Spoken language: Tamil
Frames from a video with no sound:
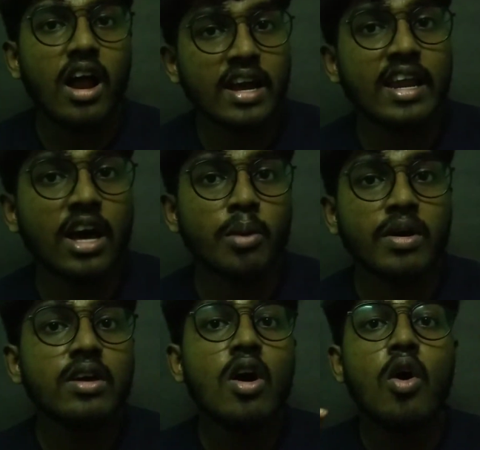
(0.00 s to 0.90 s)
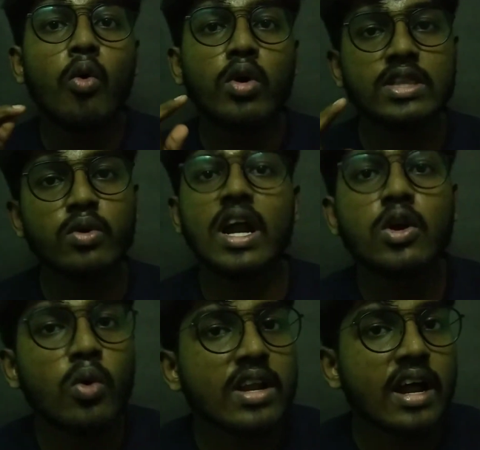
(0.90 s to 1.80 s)
ஆளுங்க எல்லாருமே ஒருத்தர் ஒரு
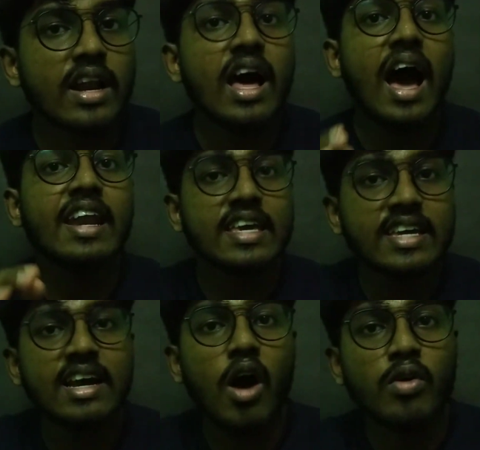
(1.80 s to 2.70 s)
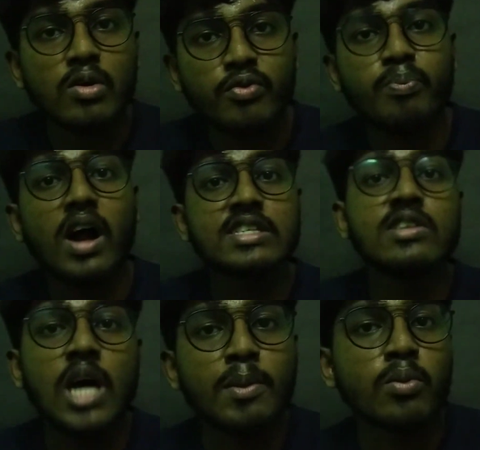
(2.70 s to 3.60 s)
நாள் கொள்றாங்கன்னா அன்றைக்கே அவர் ஒரு பார்ட்ஸ்
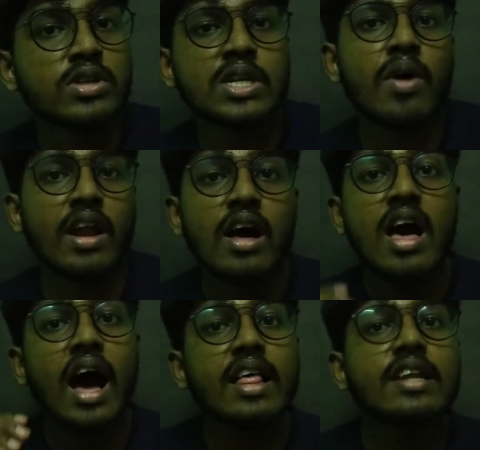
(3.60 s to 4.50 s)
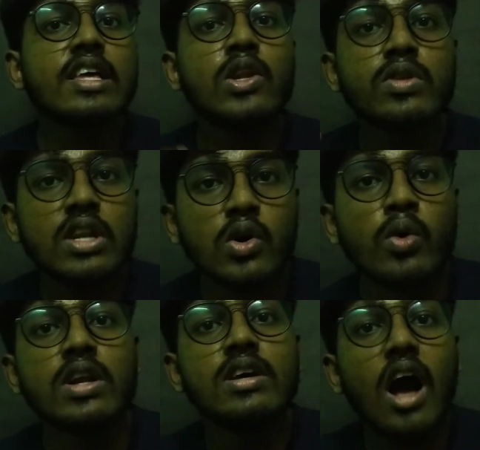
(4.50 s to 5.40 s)
வந்து சாப்பிட்டு முடிச்சிருவாராம் அதுக்கடுத்து இன்னொருத்தர்
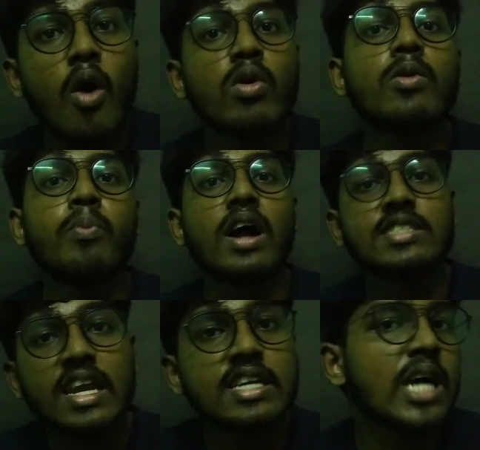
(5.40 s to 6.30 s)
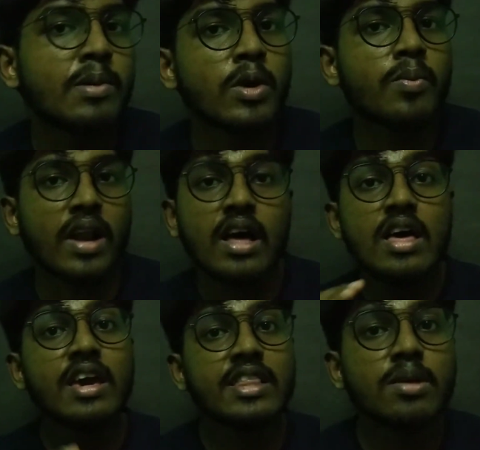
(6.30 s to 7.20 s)
கொன்று அவங்களோட பார்ட்ஸ் அன்றைக்கி சாப்பிட்டு முடிப்பாராம்
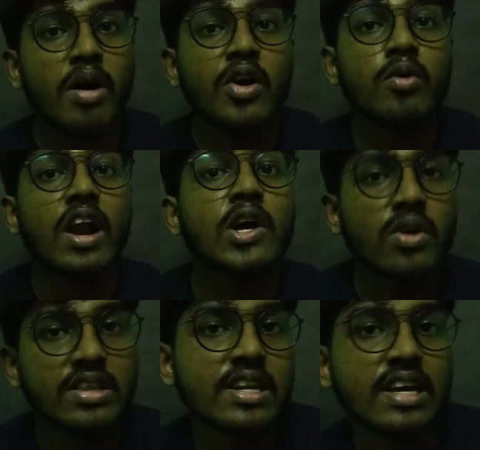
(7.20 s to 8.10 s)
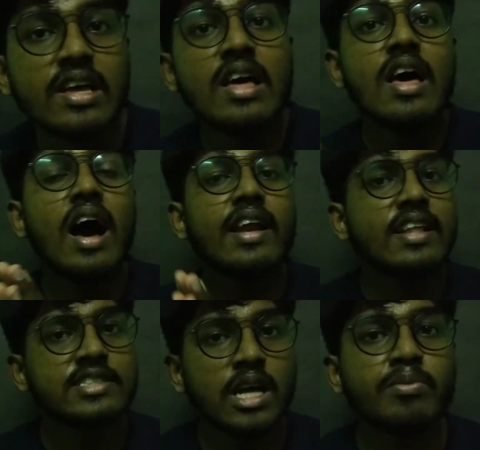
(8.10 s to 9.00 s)
இந்த மாதிரியோட வழக்கம் இருந்திருக்கு
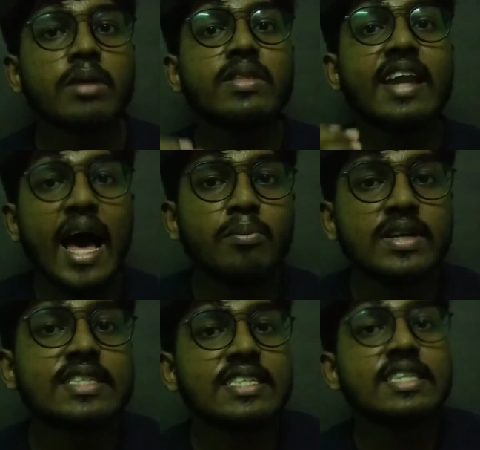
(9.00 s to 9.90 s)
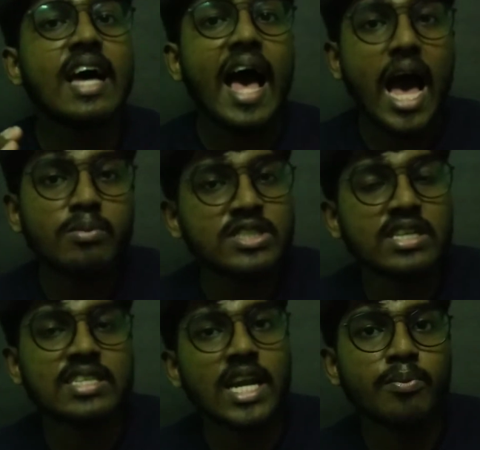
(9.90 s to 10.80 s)
அண்ட் அட் த சேம் டைம் இந்த ரேபிட்ஸு
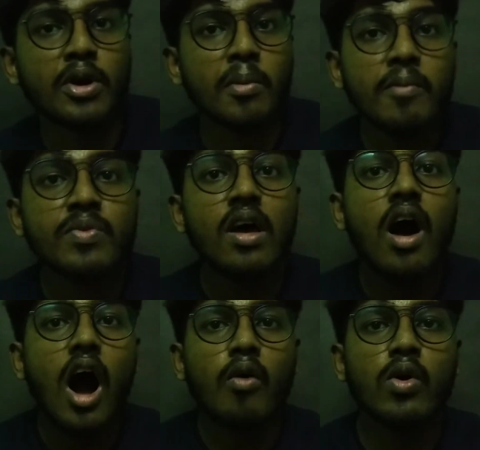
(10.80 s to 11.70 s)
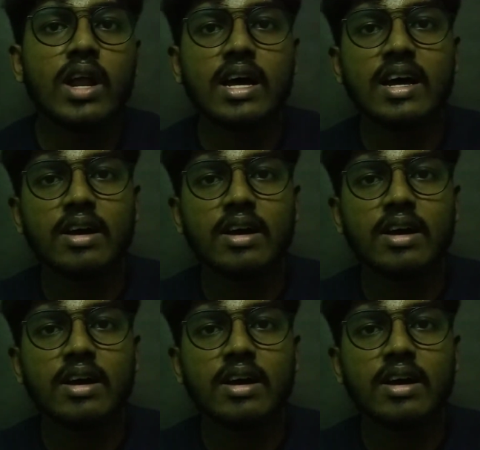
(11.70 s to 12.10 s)
ஆம்ஸ்டர்ஸ்லாம் என்ன பண்ணுமா அவங்களோட